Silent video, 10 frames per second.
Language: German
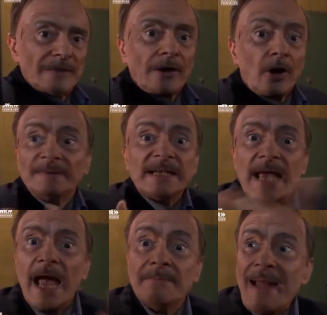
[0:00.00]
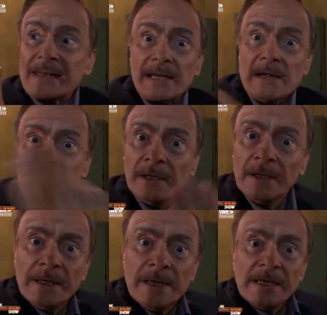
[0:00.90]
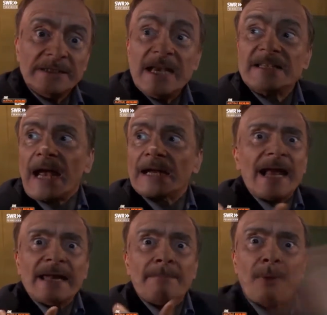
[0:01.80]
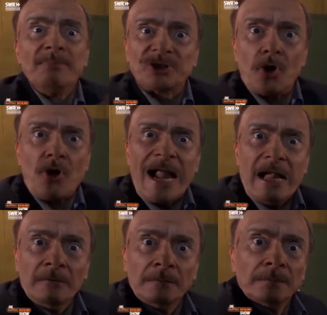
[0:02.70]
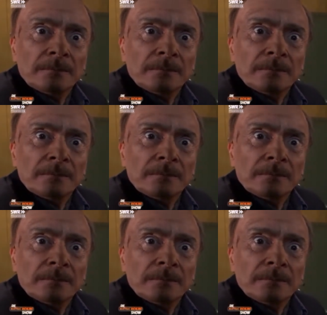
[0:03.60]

Da kommt diese Merkel, diese kleine Bumskugel